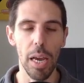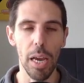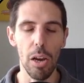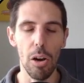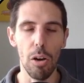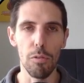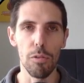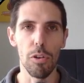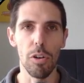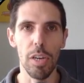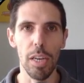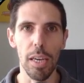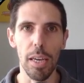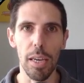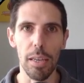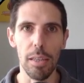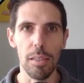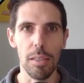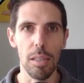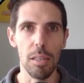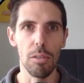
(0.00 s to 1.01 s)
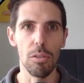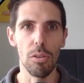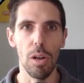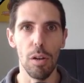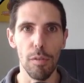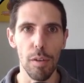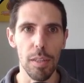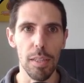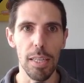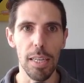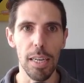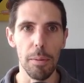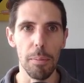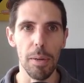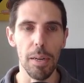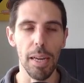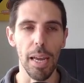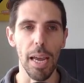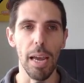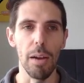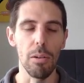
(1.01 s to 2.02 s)
è ovvio che sento la fatica
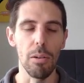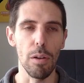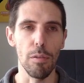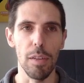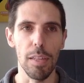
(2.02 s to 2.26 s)
perché è una